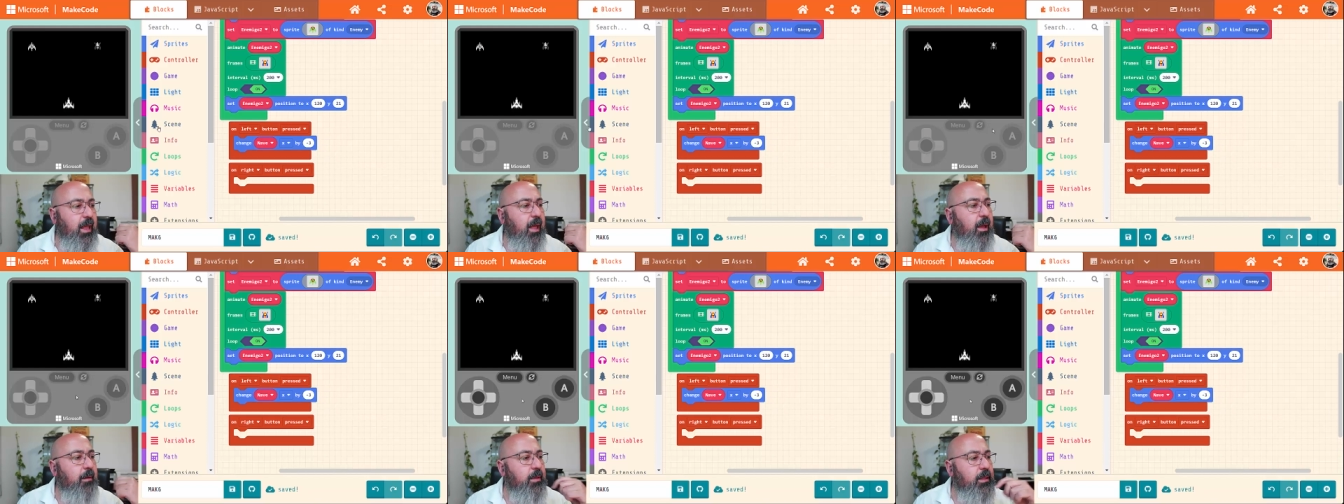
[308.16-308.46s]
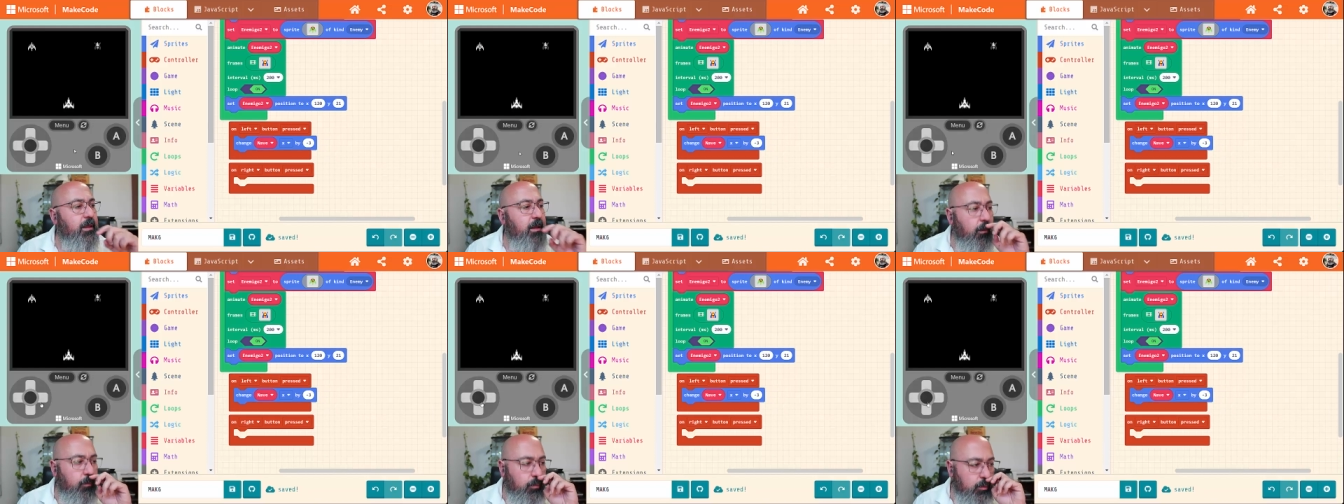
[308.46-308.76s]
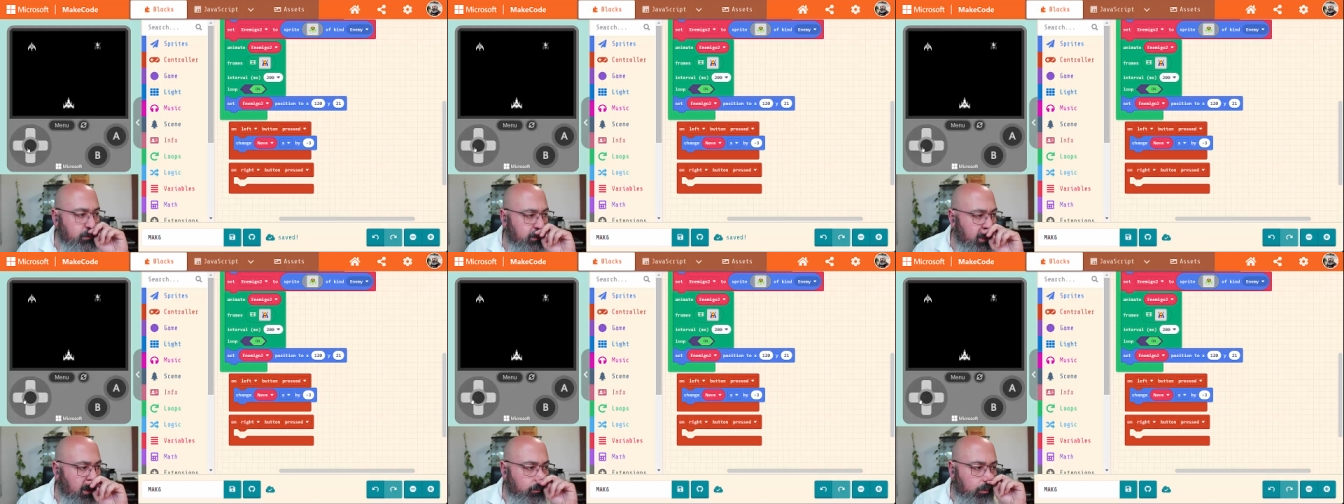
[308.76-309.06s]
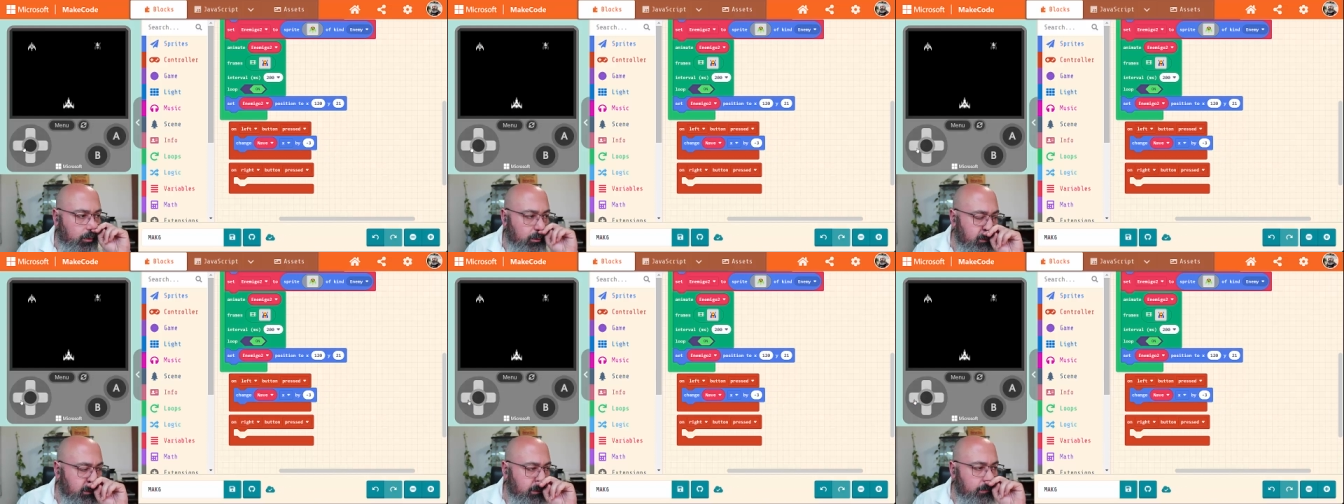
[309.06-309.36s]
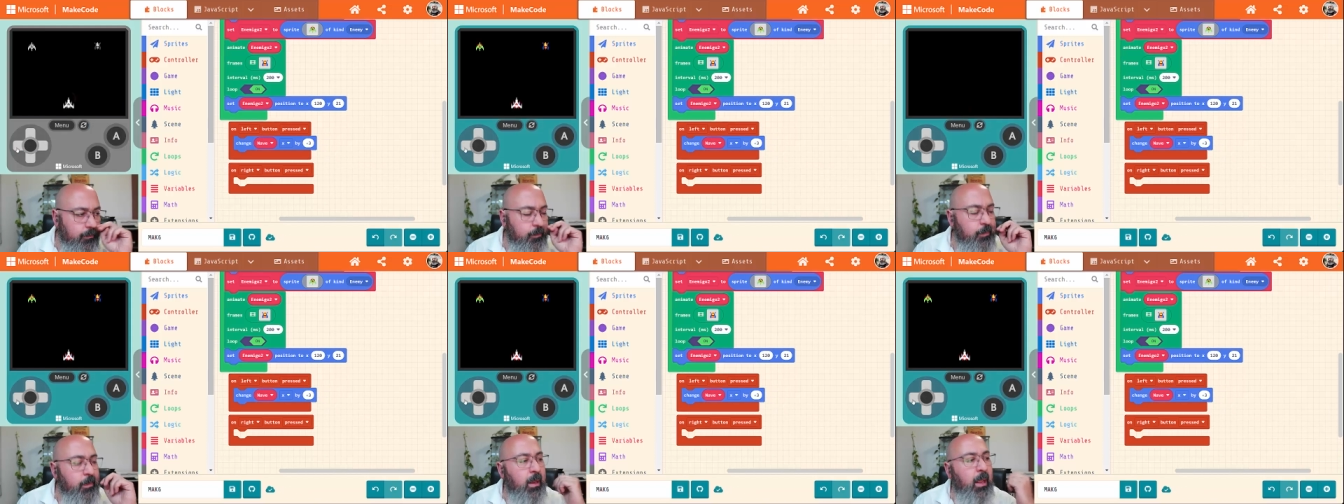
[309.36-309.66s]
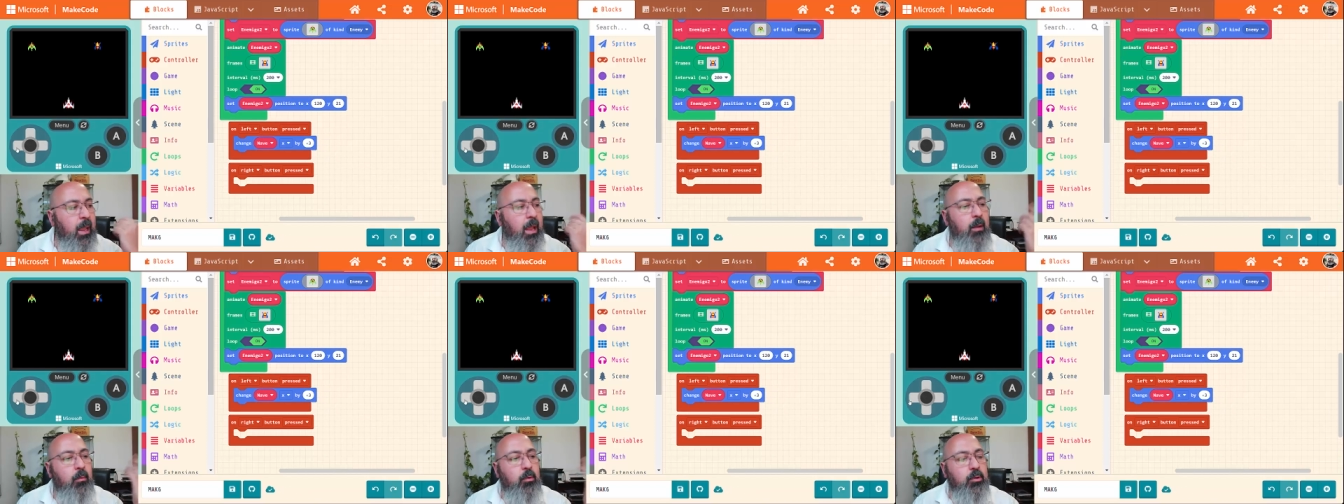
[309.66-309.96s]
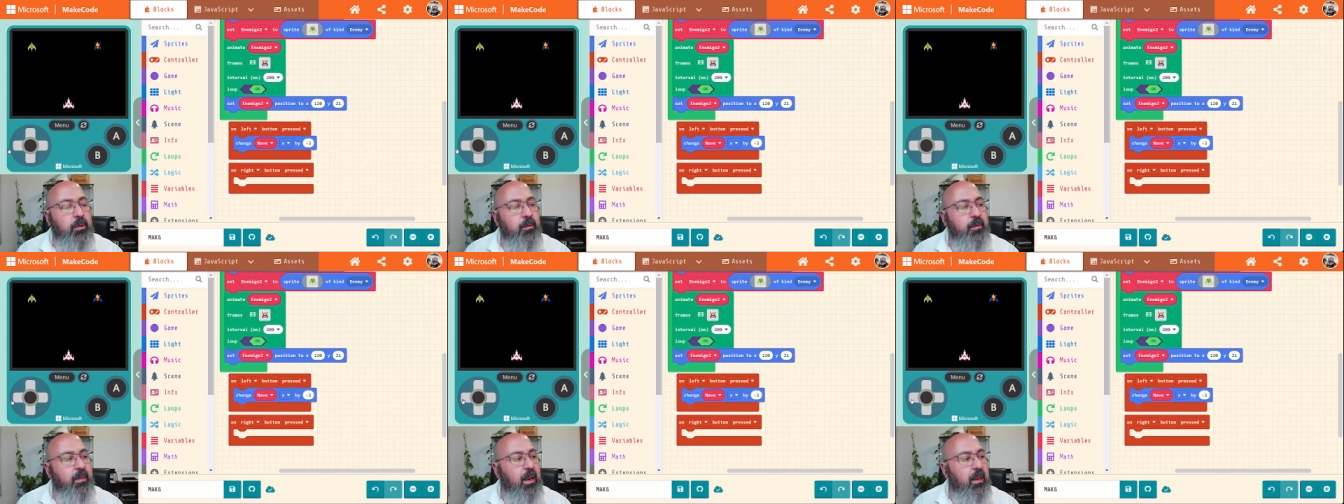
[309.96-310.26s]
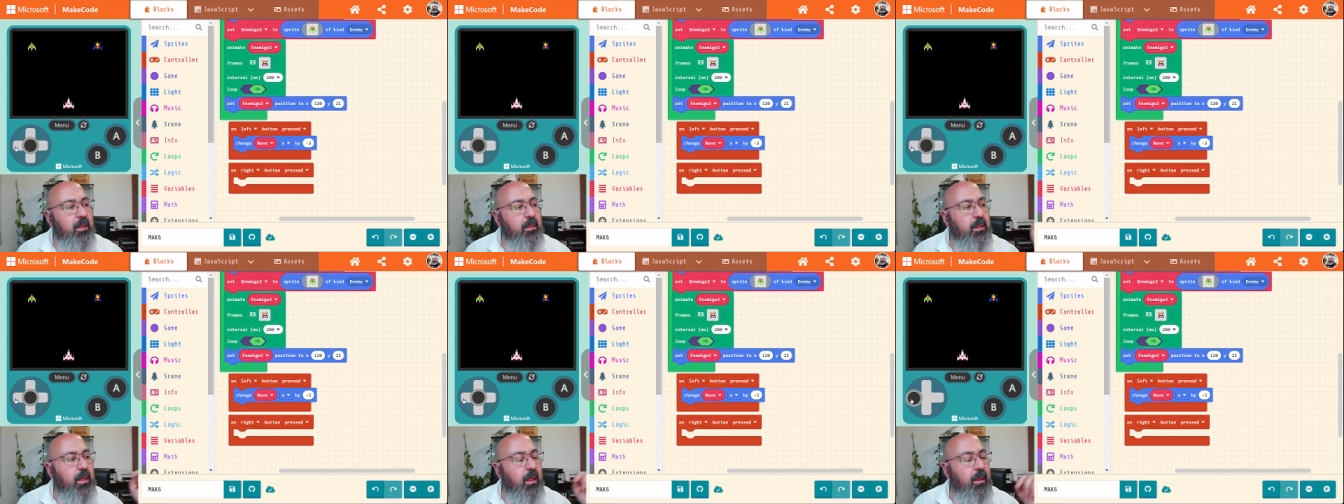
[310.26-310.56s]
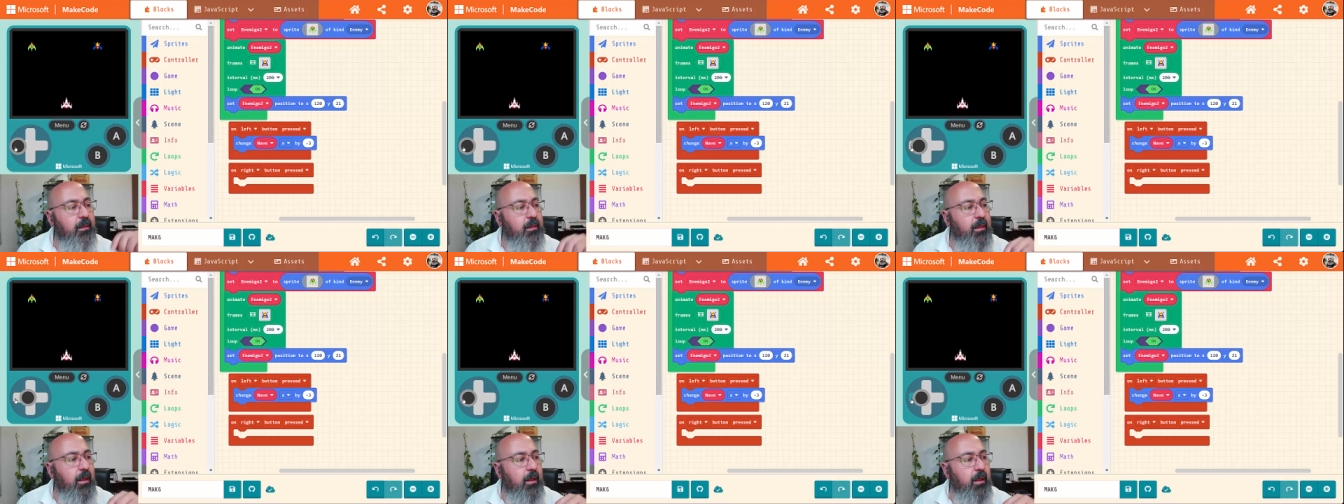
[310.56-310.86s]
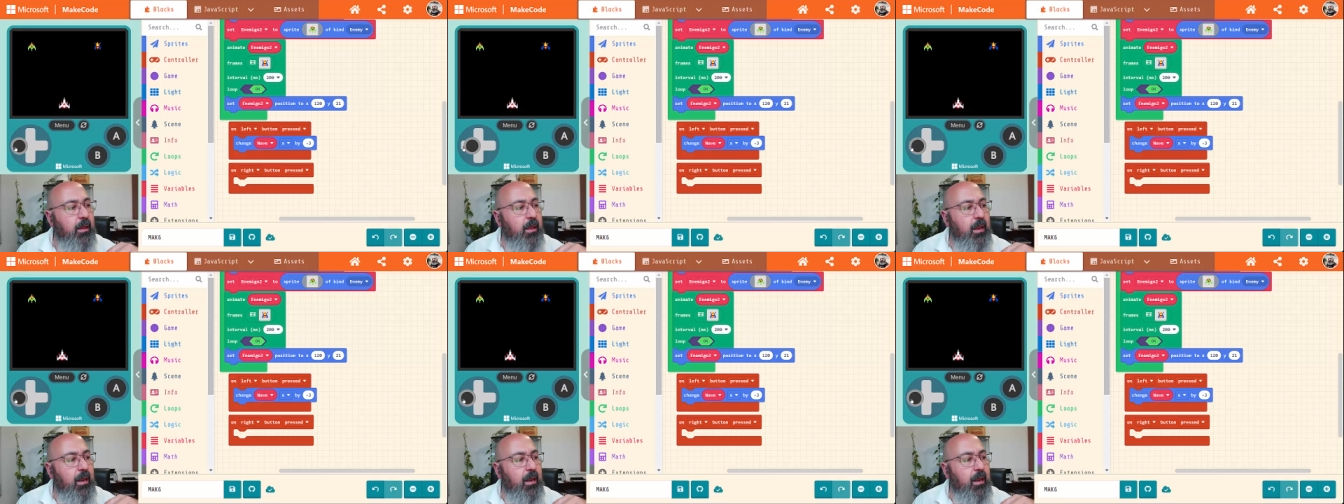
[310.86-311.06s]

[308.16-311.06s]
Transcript: cada vez que pulsamos el botón de la izquierda,